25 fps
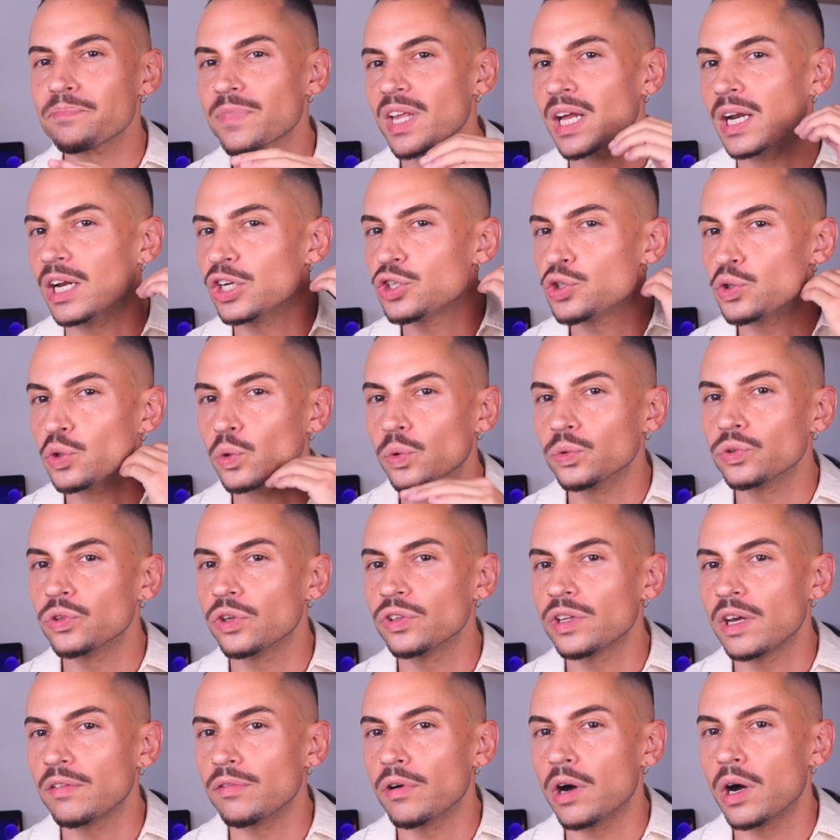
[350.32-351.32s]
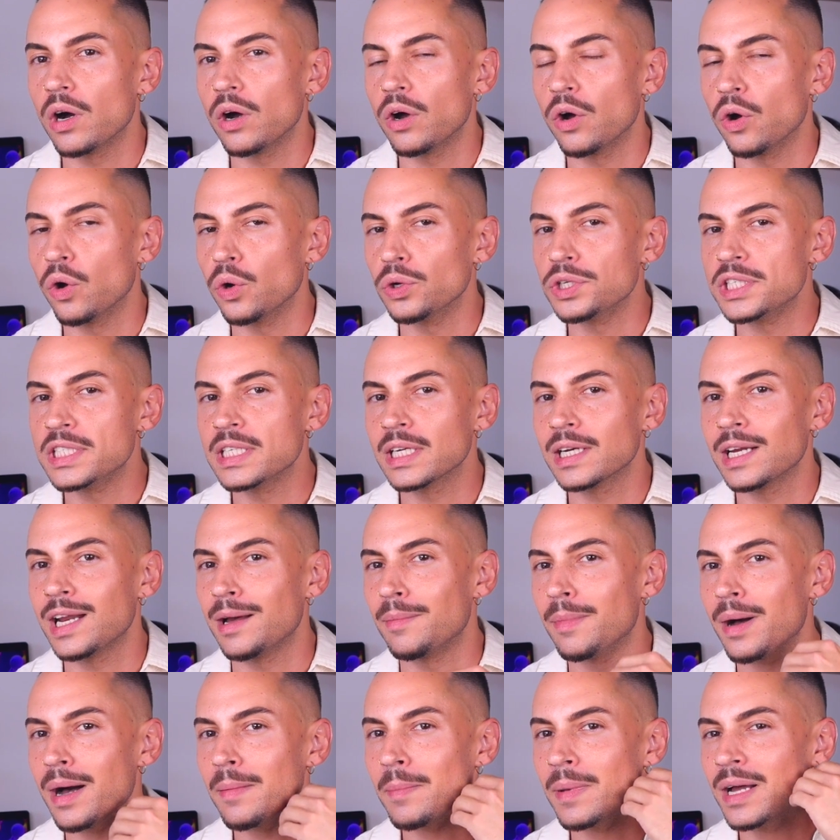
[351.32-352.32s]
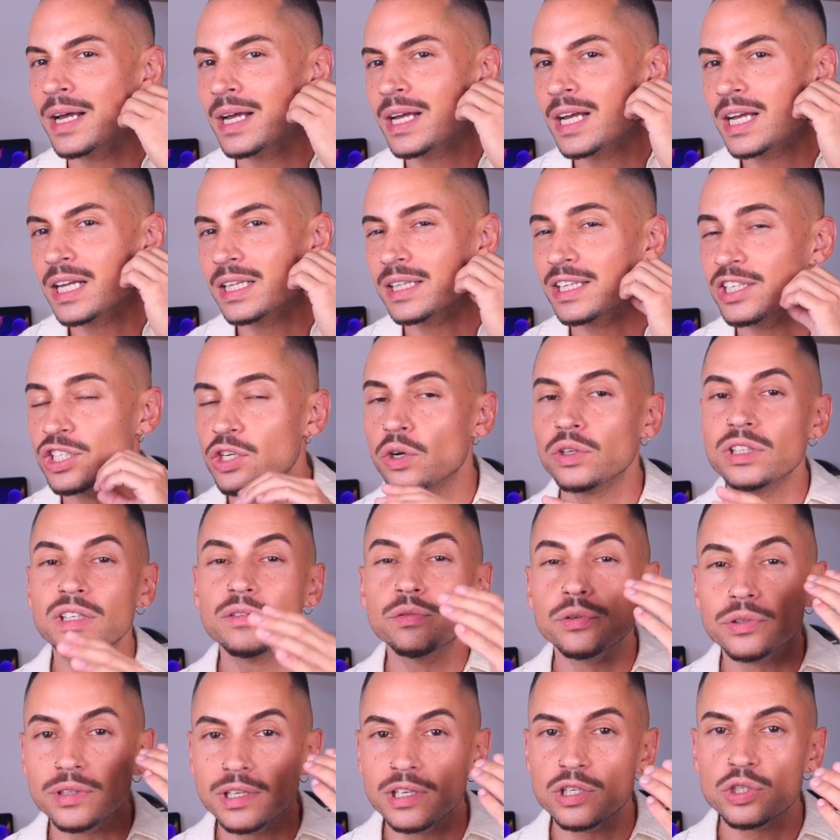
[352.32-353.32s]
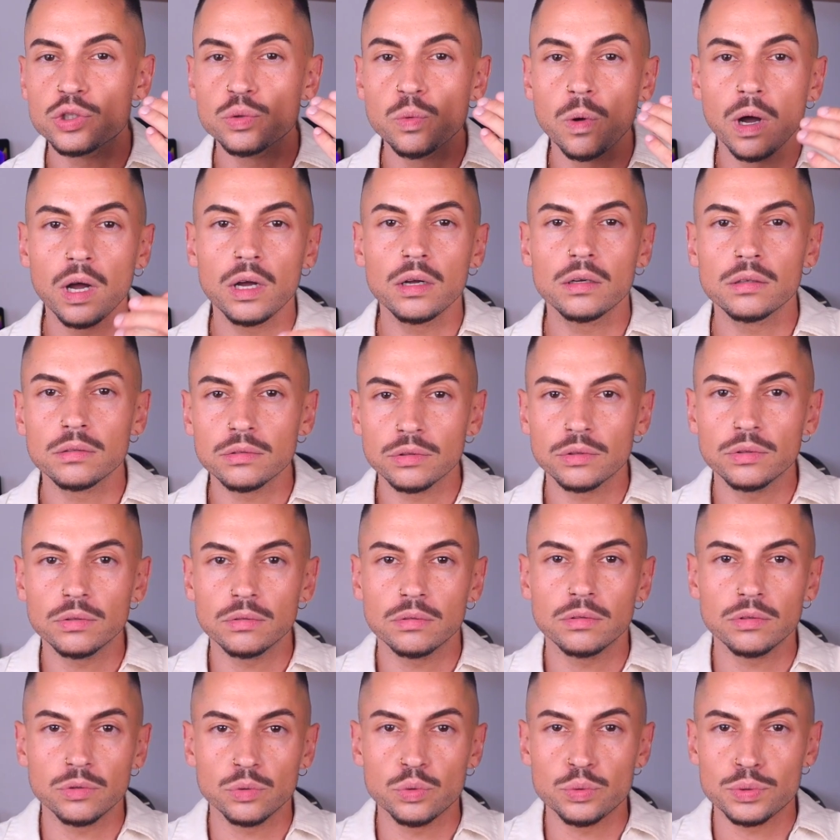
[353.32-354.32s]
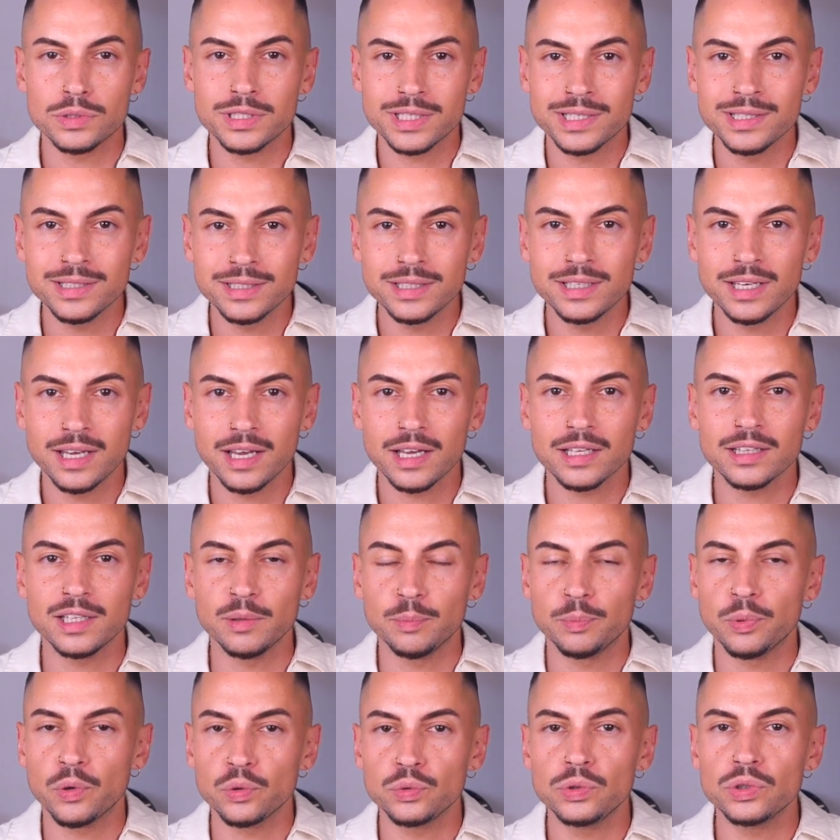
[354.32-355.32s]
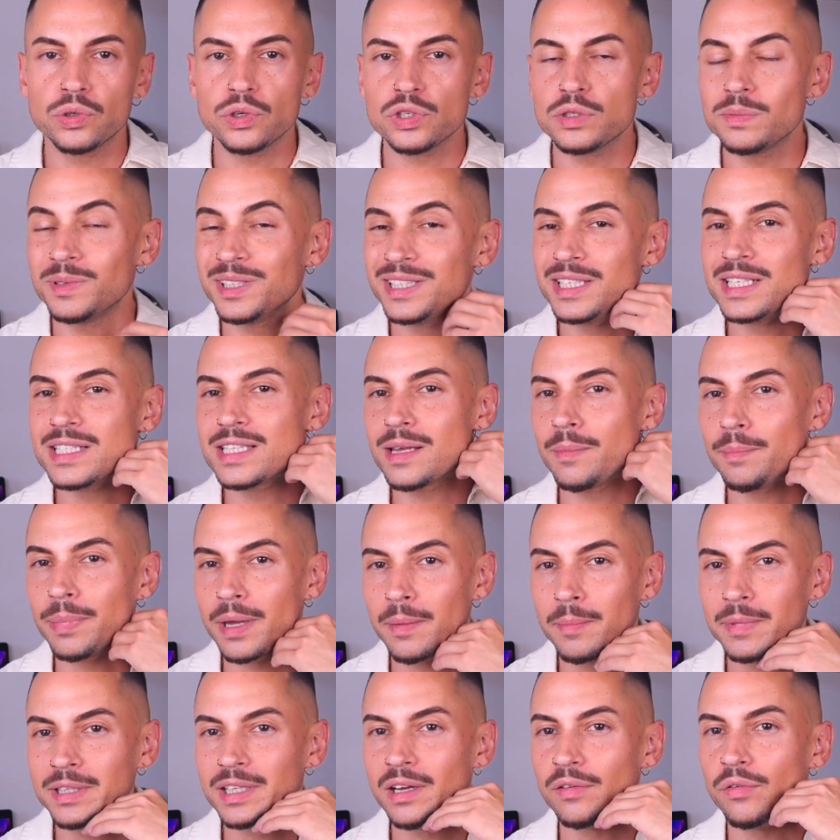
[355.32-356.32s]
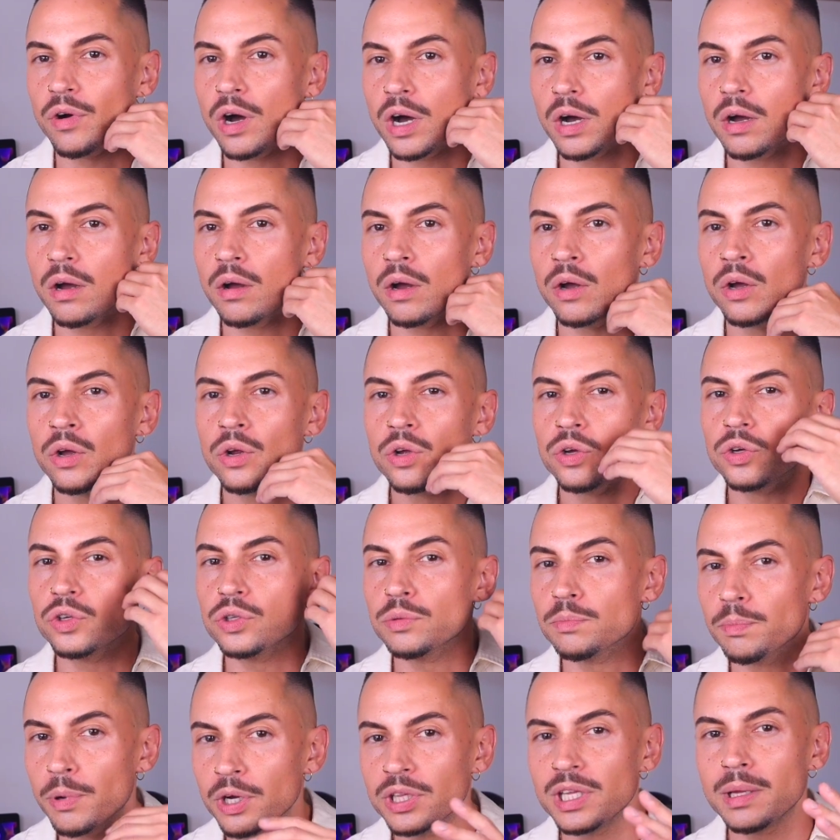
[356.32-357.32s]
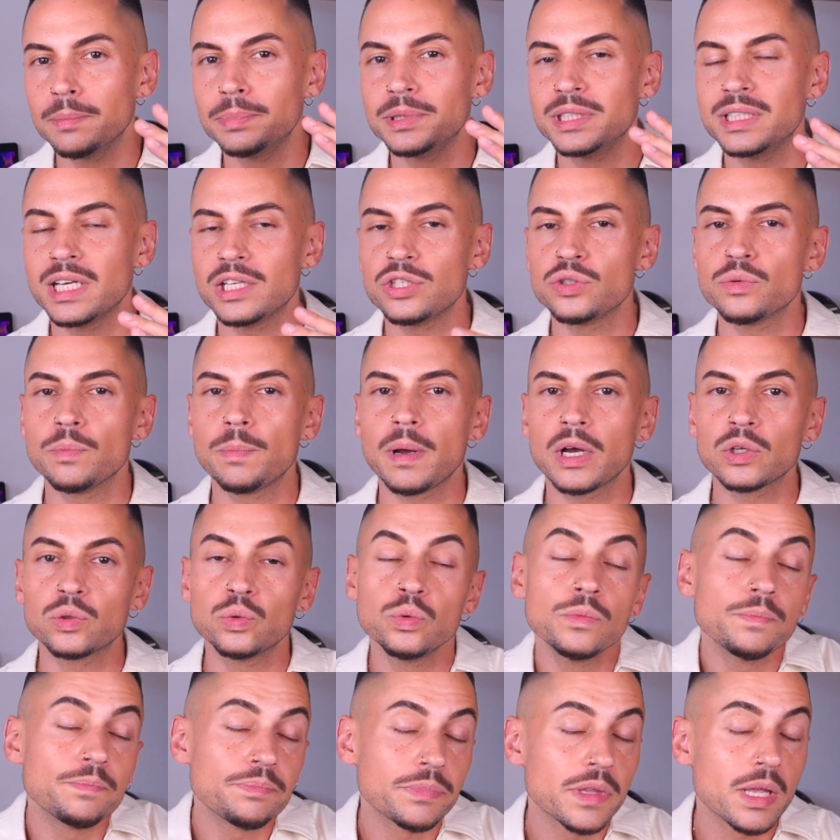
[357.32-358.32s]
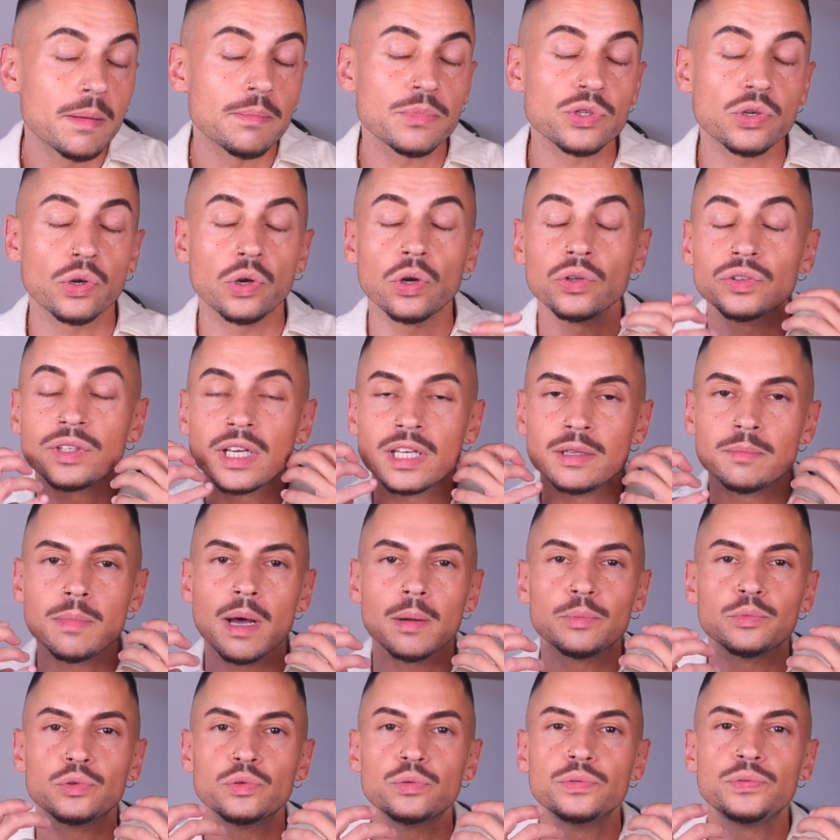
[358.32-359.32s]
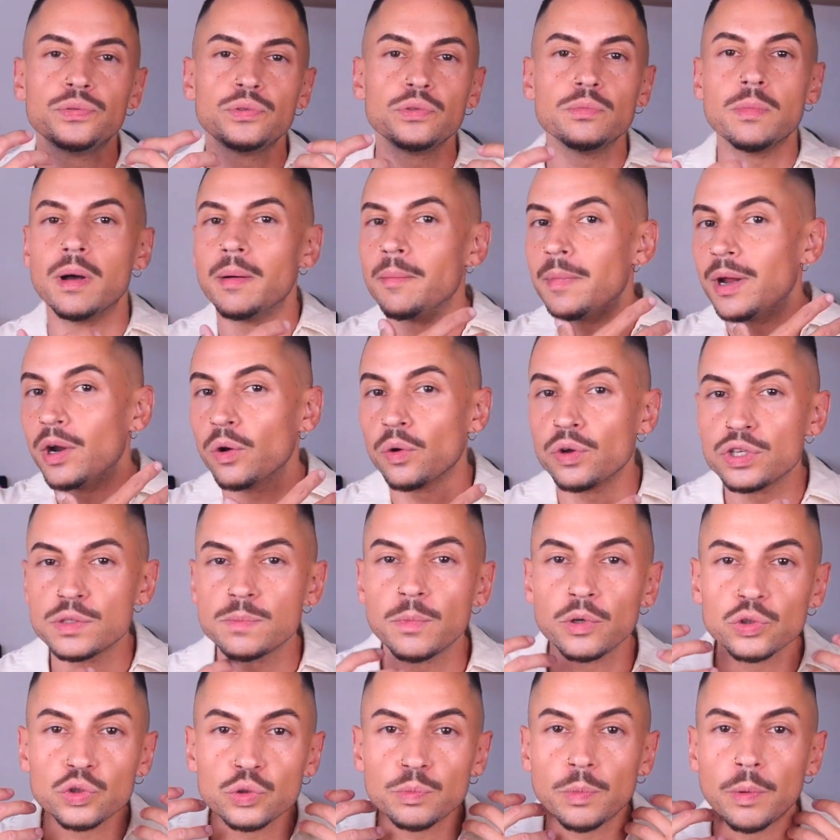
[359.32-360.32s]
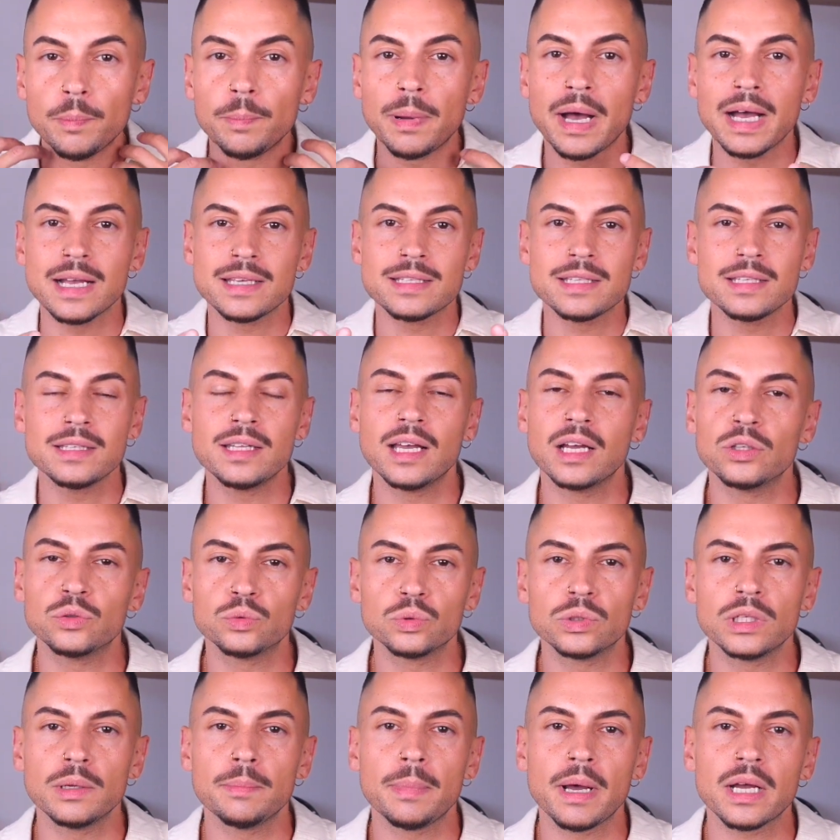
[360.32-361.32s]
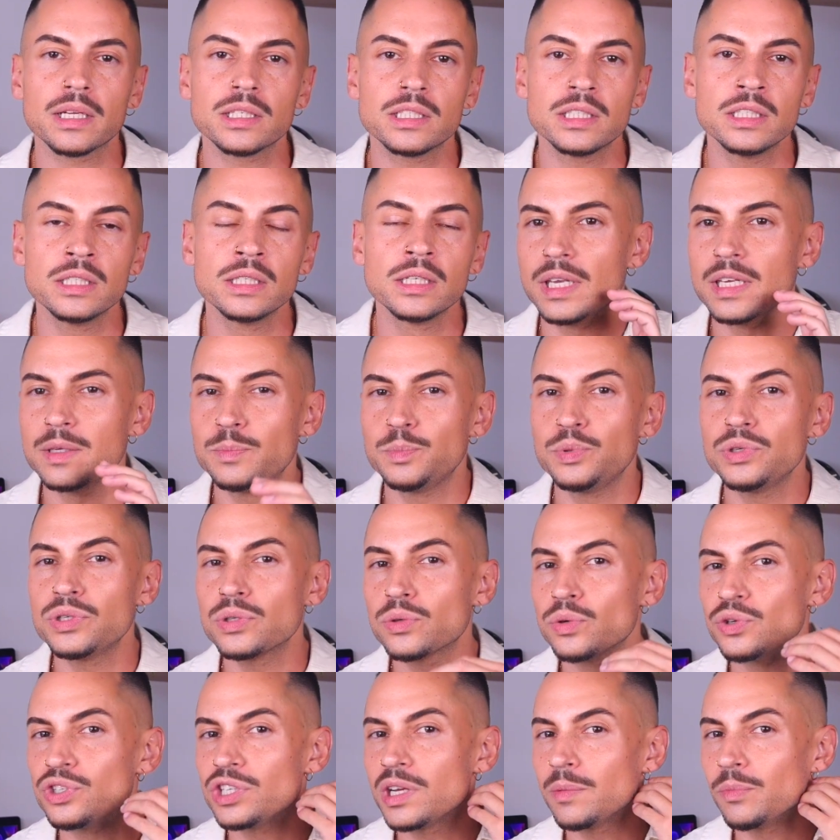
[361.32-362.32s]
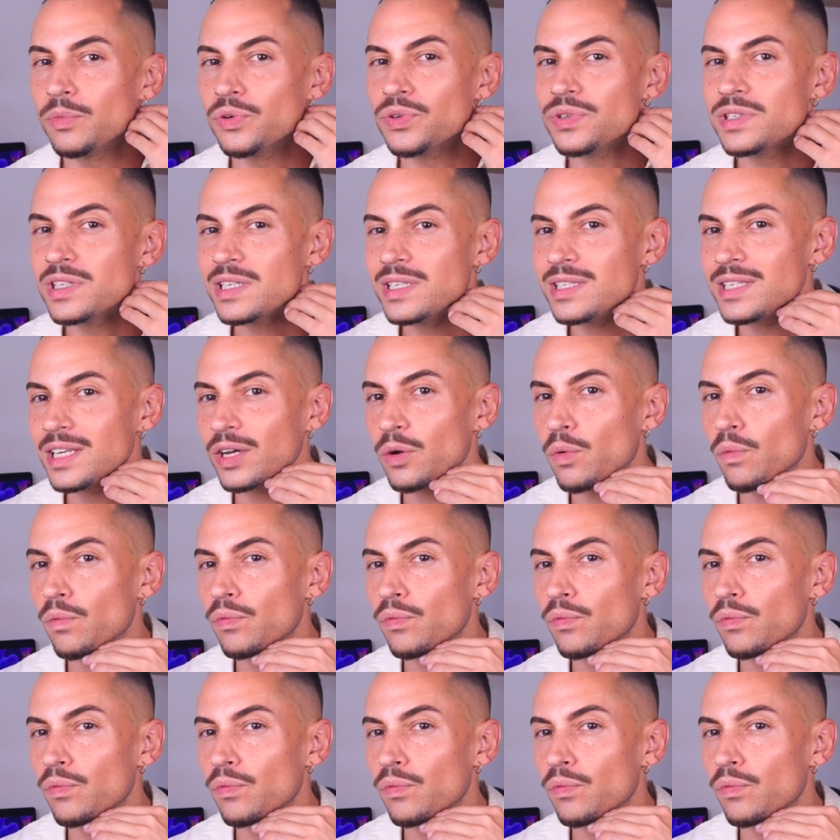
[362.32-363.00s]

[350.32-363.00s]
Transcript: Là, je suis content d'avoir retiré la barbe. Déjà, au niveau des soins, du skincare, des produits cosmétiques, ça me permet d'avoir une bonne application partout. Parce que quand t'as une barbe touffue, bah, malheureusement, tu peux pas accéder à toutes les parties. Et puis, ce que j'aime aussi, c'est qu'on